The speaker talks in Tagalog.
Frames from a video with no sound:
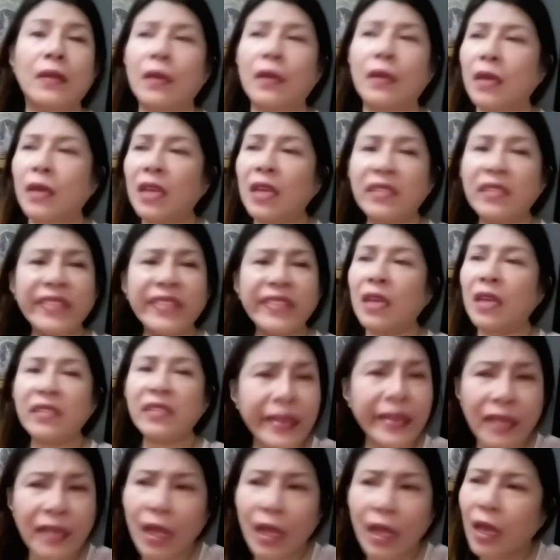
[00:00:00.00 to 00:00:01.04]
hindi yan,
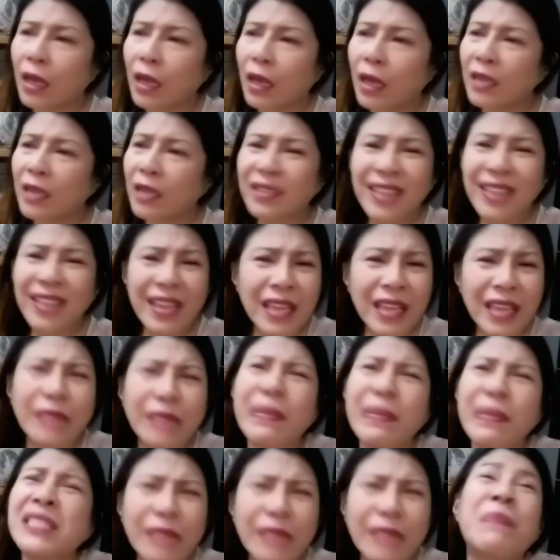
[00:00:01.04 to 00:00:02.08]
hindi yan
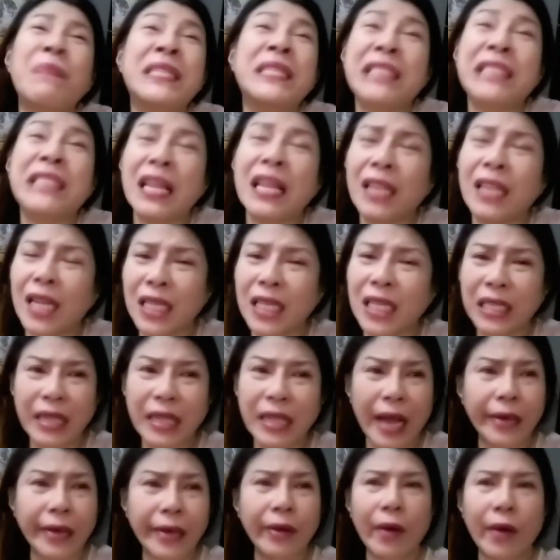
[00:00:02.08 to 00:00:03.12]
basta-basta na lang
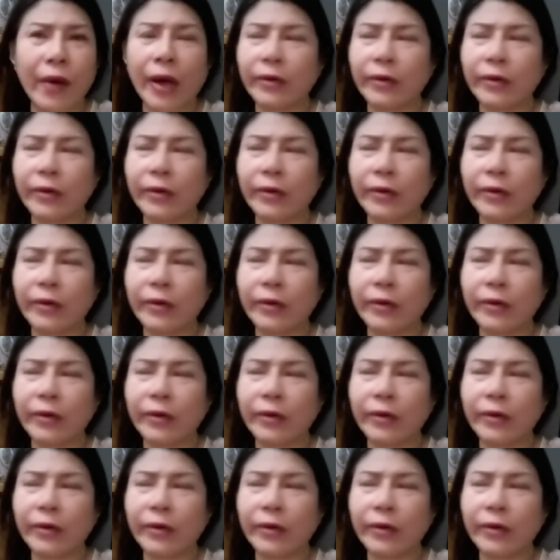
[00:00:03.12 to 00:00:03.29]
ginagawa ko.